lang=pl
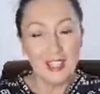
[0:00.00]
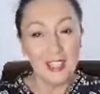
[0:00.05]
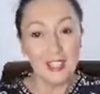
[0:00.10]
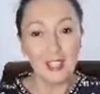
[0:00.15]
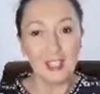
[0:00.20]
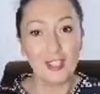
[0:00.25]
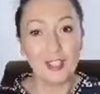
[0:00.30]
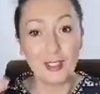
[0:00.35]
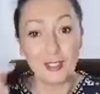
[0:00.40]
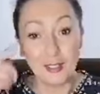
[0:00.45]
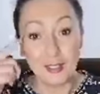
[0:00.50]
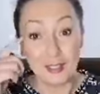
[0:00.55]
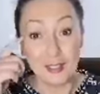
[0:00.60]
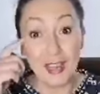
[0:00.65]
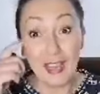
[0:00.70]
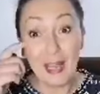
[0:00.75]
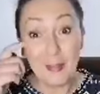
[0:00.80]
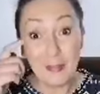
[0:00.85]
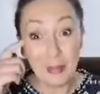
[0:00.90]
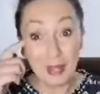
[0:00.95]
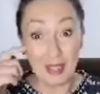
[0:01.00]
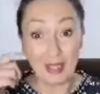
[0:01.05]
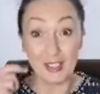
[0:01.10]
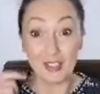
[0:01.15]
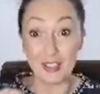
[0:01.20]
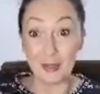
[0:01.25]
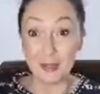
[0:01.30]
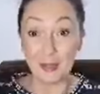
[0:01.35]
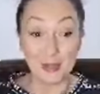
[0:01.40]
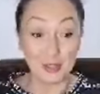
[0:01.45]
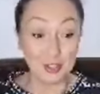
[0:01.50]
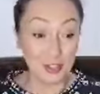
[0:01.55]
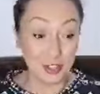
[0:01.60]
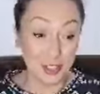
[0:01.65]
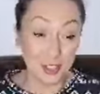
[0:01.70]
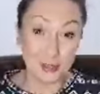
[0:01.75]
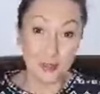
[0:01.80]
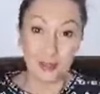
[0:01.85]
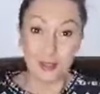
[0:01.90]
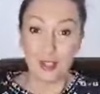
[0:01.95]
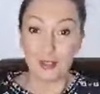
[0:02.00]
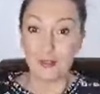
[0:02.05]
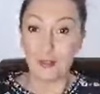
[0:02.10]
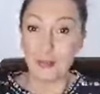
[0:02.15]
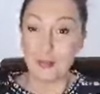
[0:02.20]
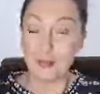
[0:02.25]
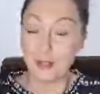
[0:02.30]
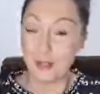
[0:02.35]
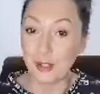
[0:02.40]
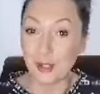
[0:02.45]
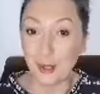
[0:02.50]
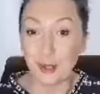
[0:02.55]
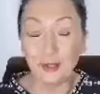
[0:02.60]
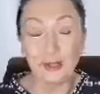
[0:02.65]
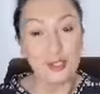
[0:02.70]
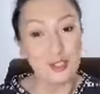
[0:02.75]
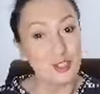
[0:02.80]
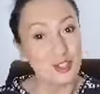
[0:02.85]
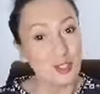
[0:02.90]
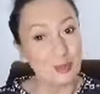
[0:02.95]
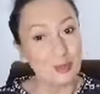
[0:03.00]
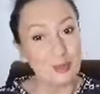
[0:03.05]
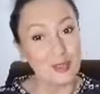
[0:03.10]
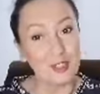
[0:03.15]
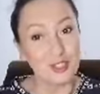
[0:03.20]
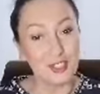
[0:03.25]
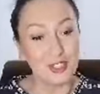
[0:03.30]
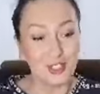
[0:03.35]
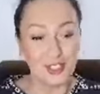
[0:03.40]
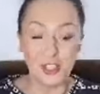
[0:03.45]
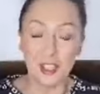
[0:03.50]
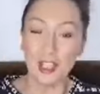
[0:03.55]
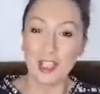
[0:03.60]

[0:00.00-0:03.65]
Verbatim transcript: y, lepiej, żeby żyć może w obfitości, żeby żyć